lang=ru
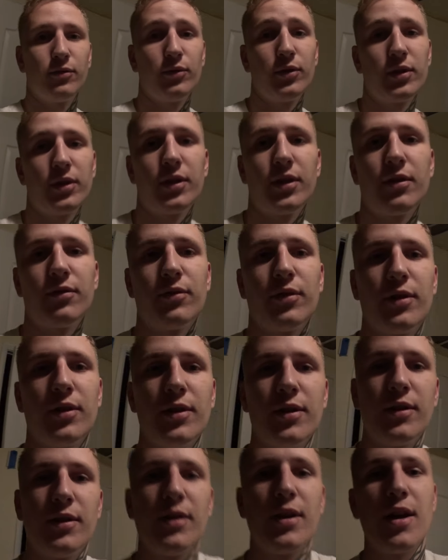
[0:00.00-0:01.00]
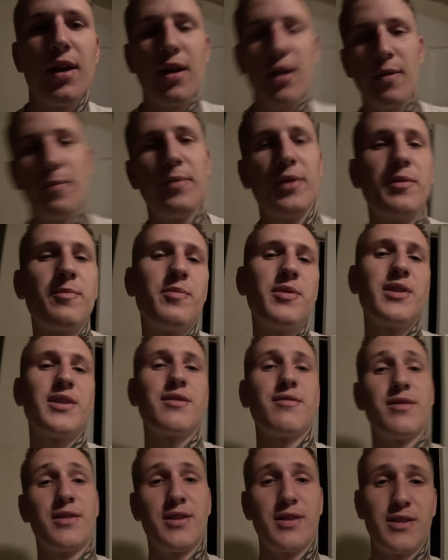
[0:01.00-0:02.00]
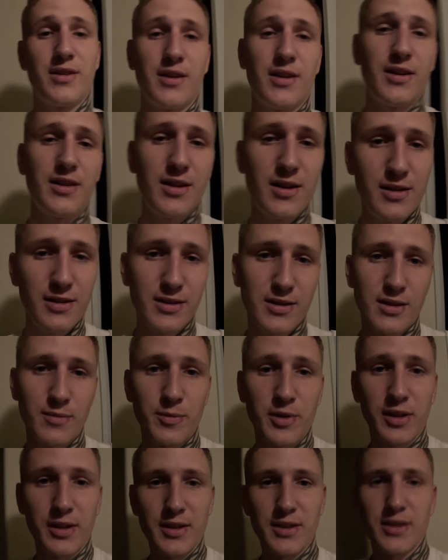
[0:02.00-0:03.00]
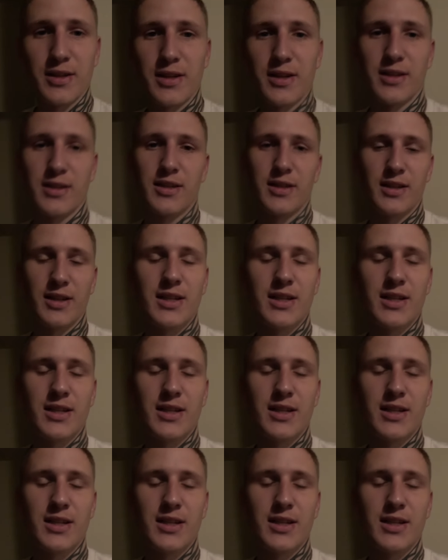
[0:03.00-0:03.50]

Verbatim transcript: Вот так вот. Подписывайтесь на канал, если было интересно.